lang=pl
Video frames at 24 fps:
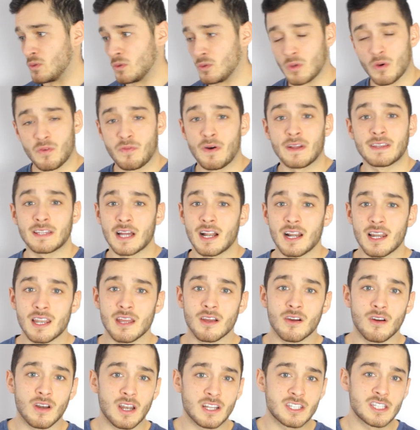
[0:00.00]
no,
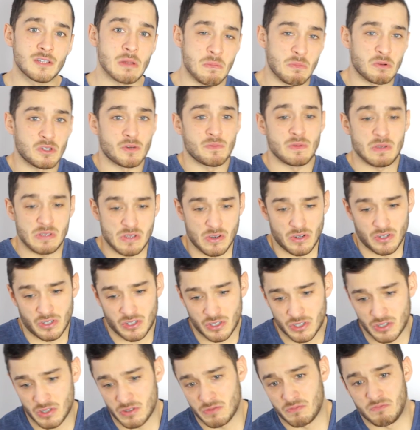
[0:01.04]
fatalnego dla Ciebie może być
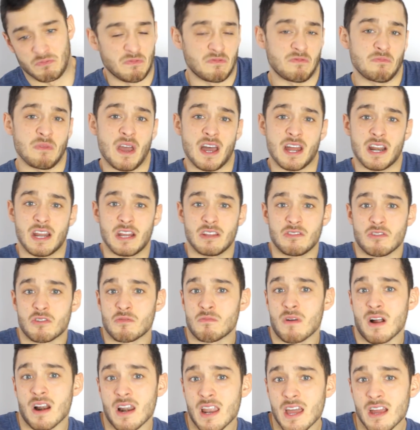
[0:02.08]
coś w miarę
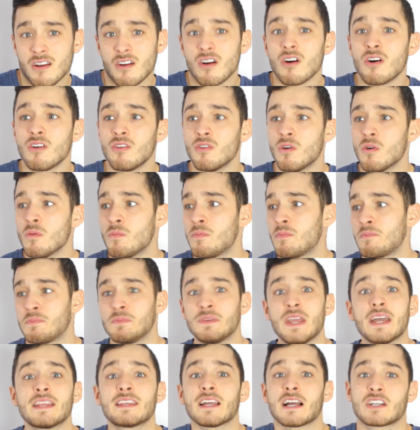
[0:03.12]
normalnego lub
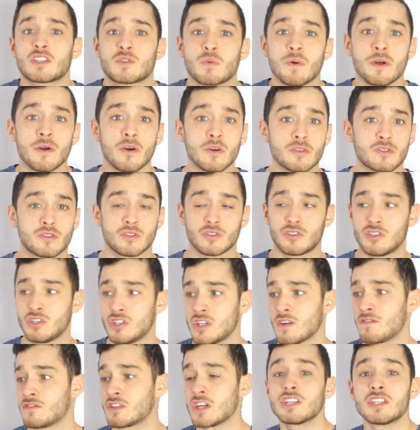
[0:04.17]
nie tak złego, co Ci
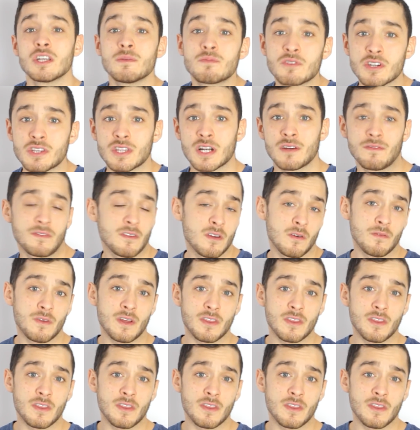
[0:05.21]
się wcześniej przytrafiło.